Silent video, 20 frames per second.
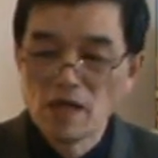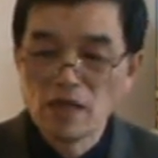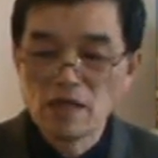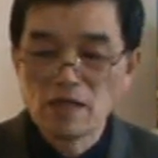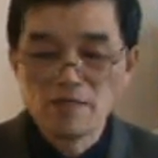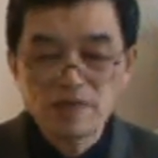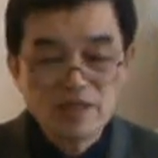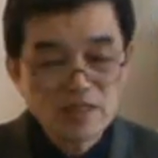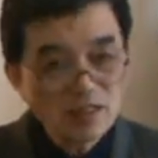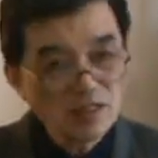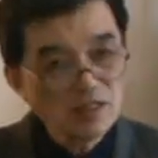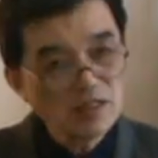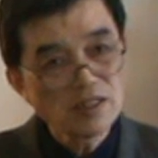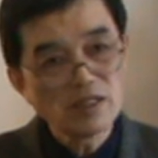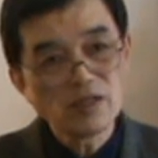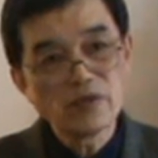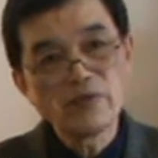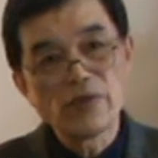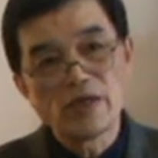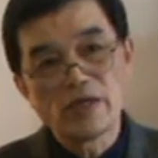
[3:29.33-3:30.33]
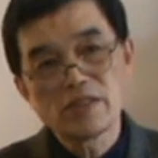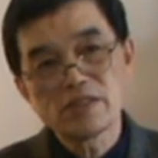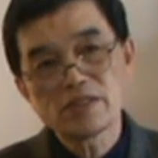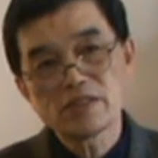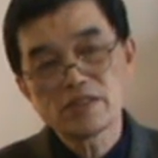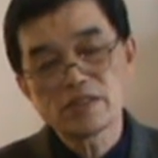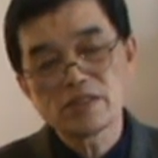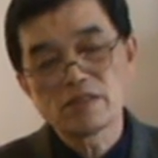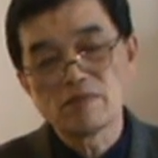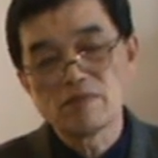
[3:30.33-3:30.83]
那么真正的原因
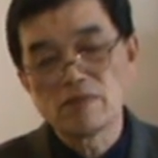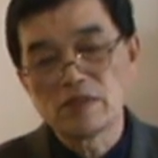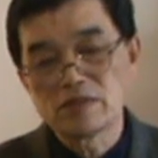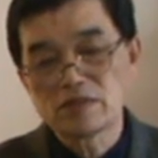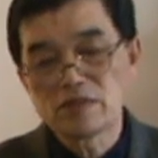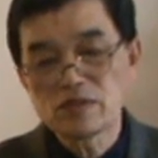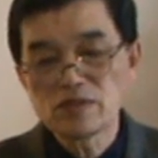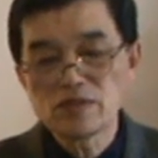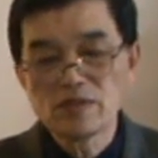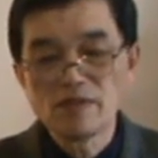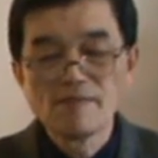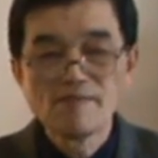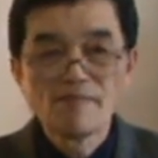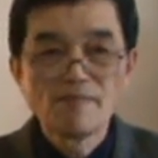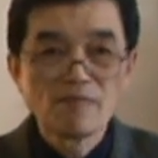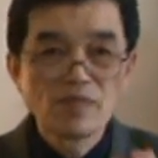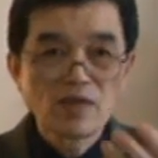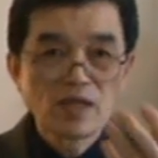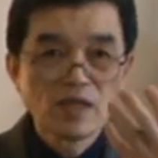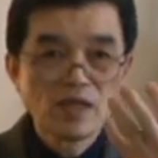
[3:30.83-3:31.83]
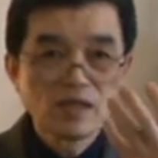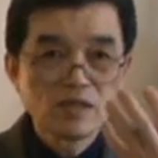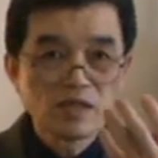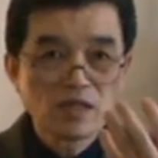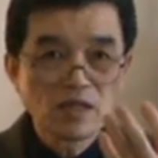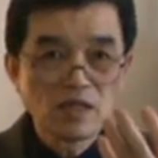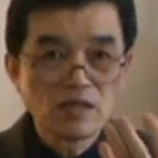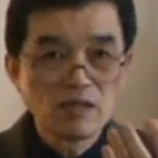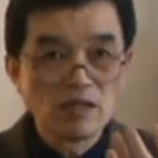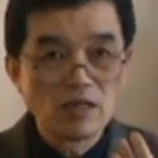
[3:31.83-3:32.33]
是什么？就是这
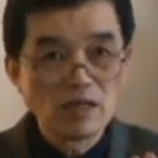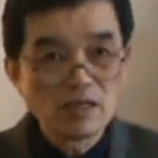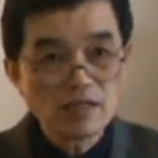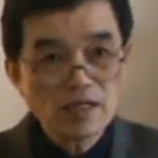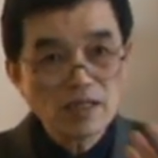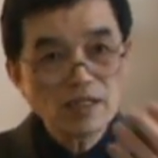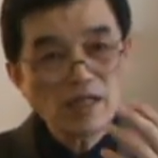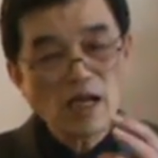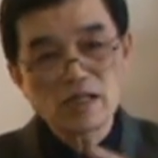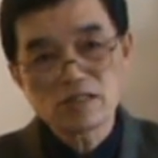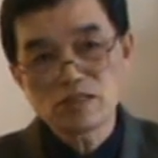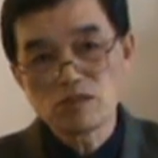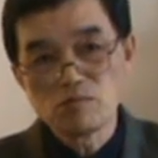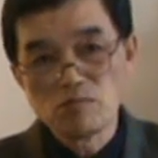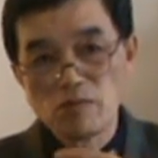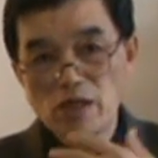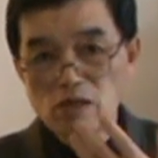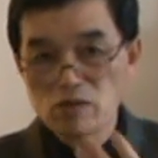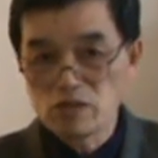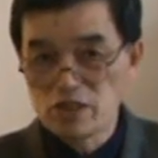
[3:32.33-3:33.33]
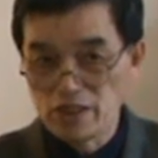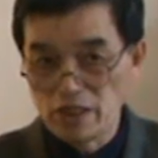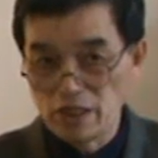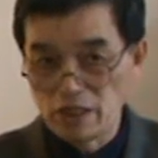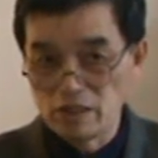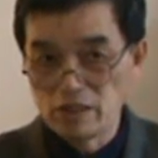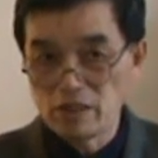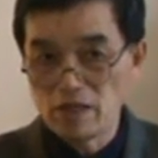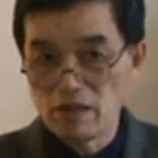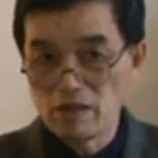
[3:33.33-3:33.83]
个能量它是没有
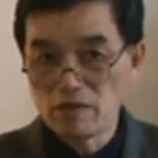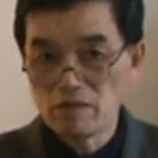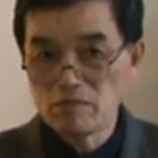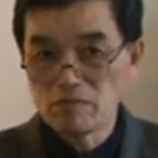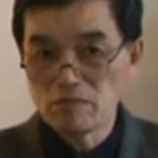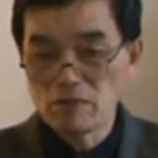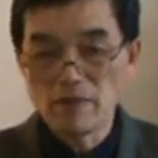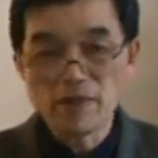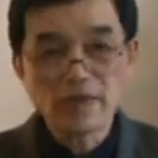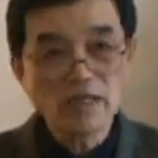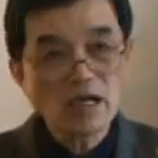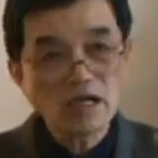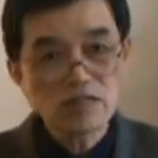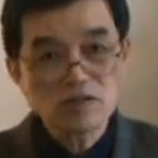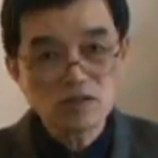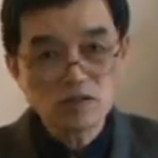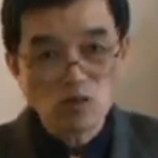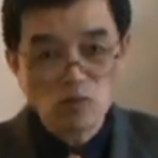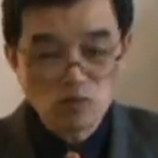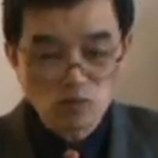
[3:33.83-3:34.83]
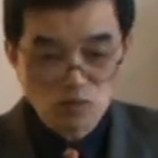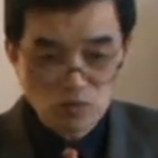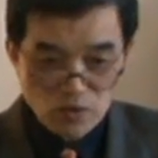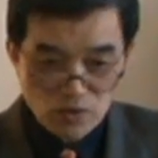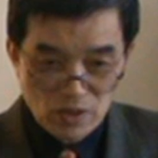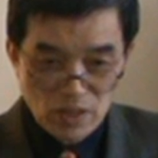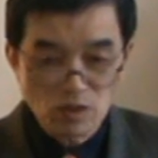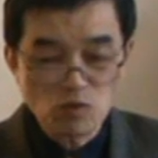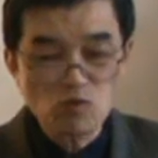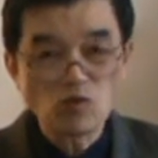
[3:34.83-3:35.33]
形的，对吧？它是从无
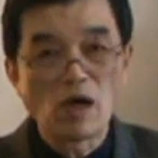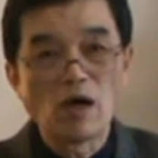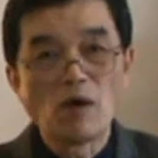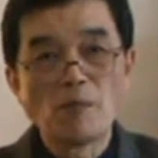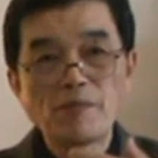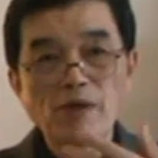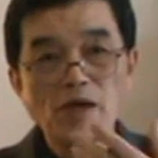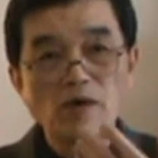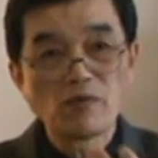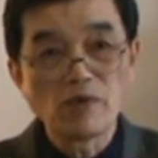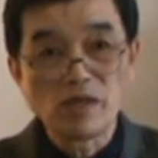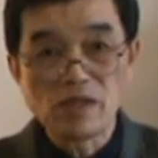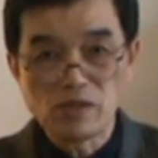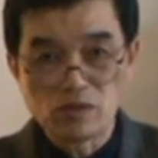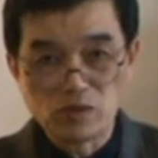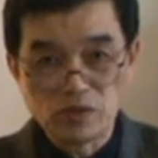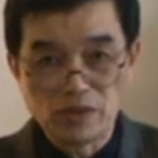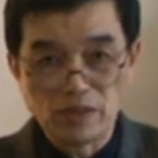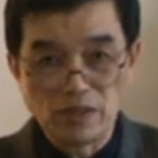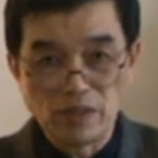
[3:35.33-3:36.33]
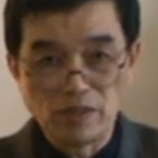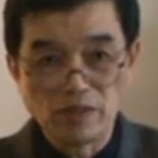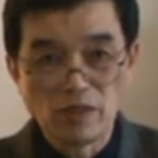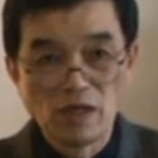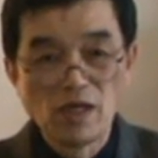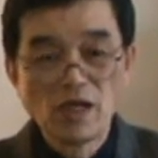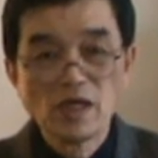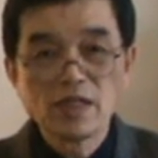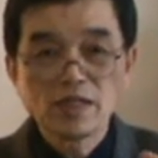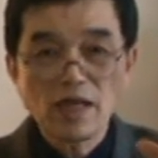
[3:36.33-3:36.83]
形转变为有形。
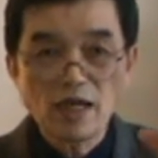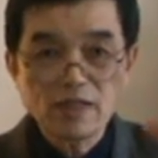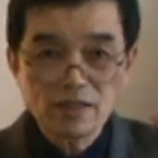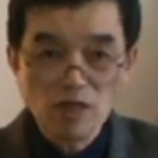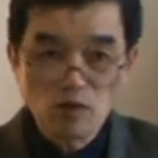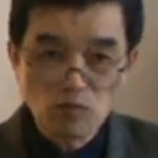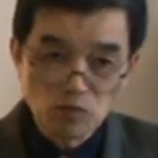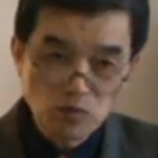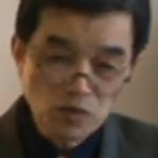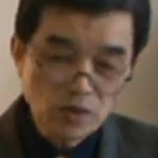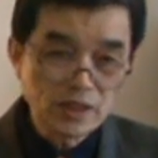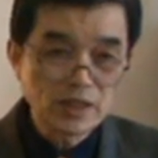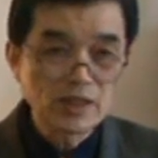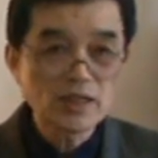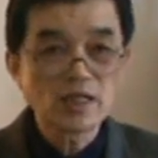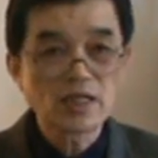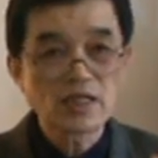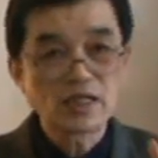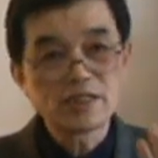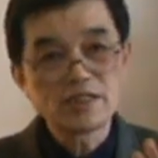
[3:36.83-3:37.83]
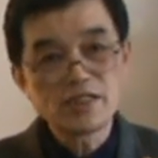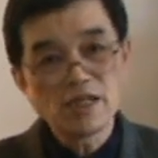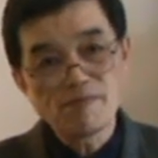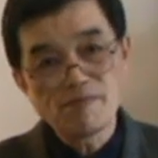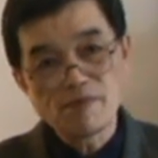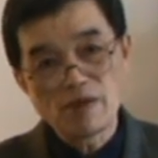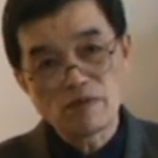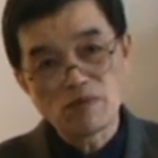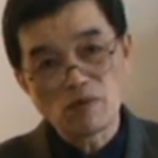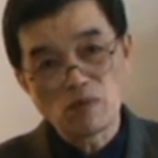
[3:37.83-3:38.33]
它在无形的那个界
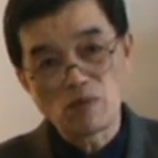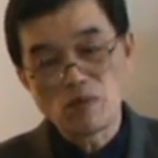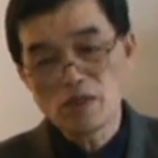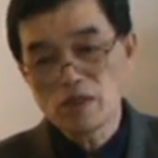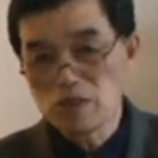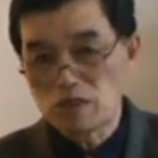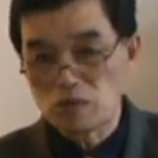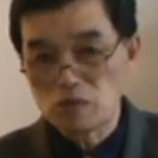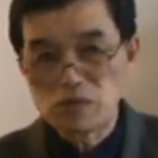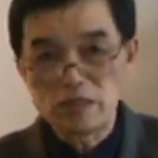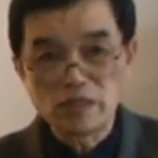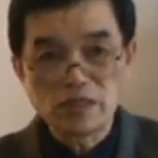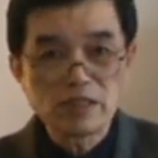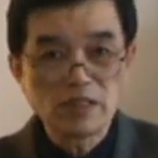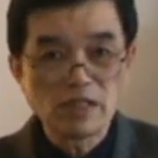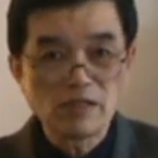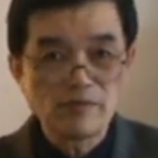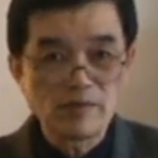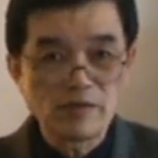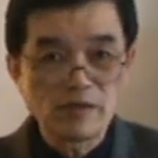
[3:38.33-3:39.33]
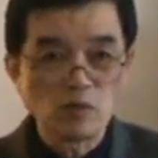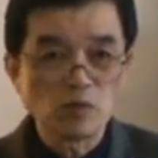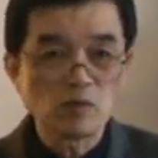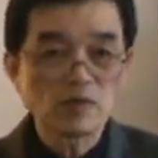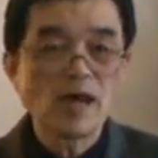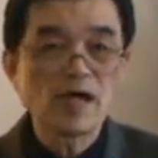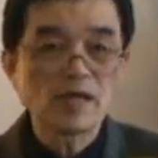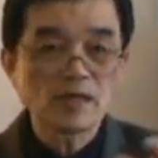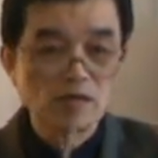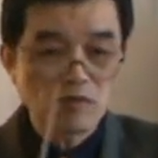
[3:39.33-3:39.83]
面中和有形的界面中，
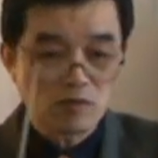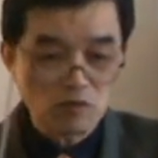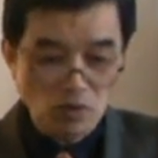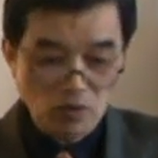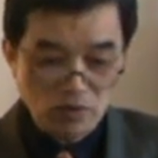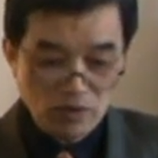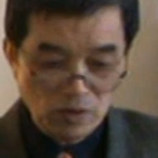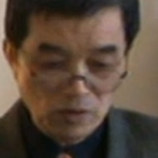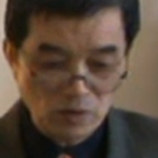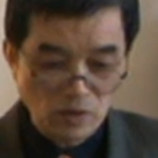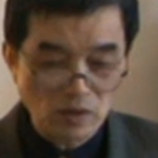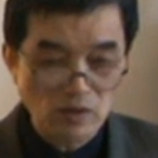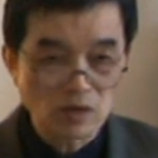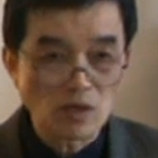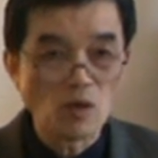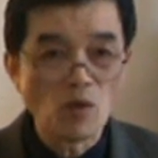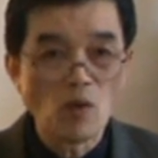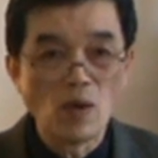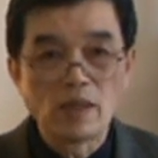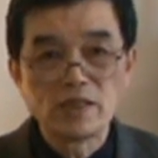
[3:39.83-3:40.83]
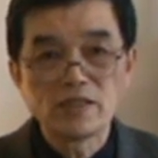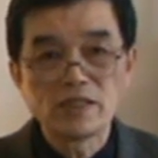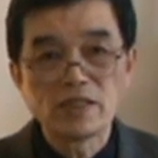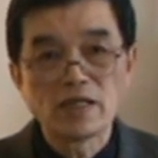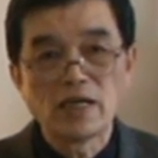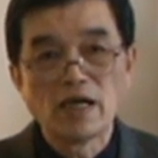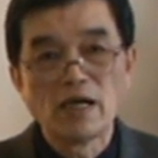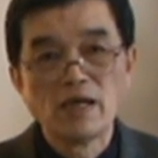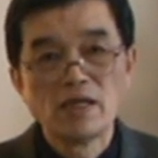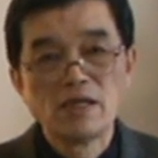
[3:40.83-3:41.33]
它的所受的这个环
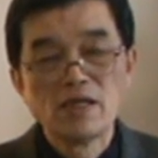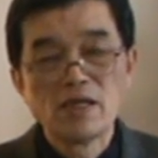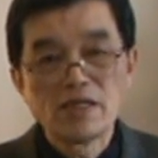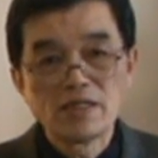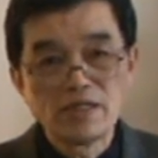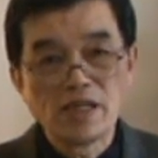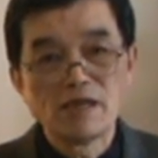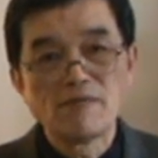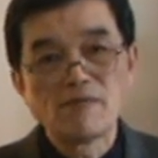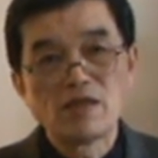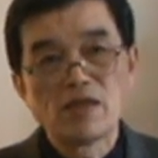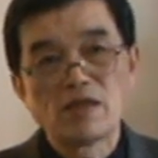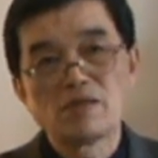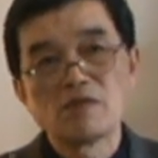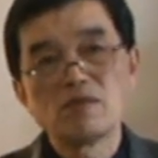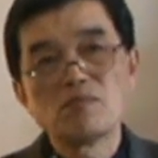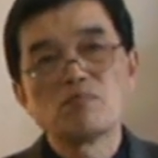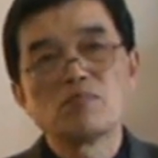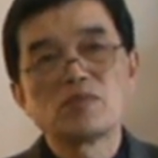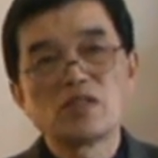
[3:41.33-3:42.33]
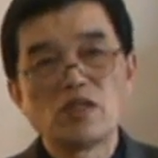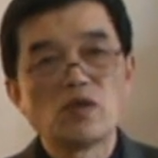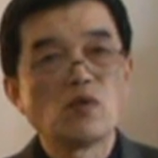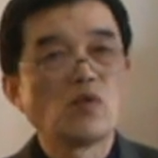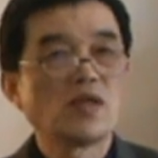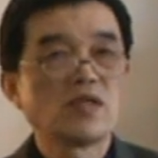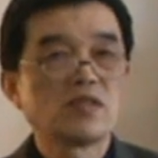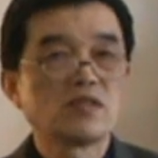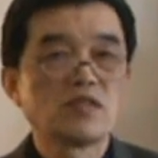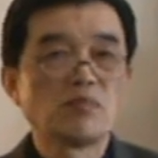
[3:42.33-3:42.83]
境啊，界面、体
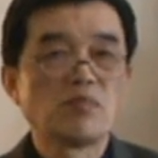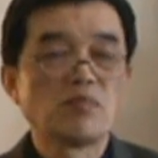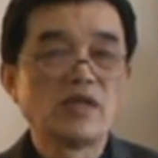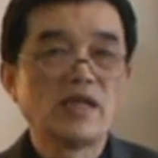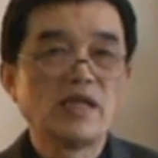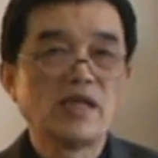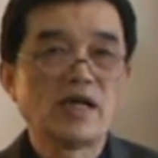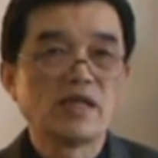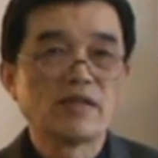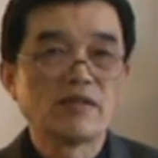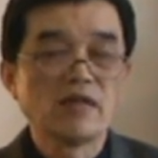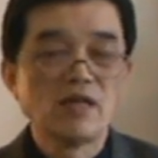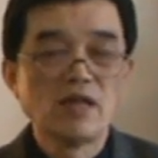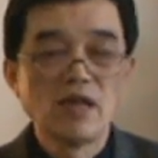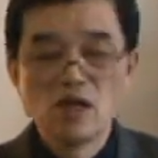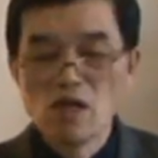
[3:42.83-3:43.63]
温是不一样的。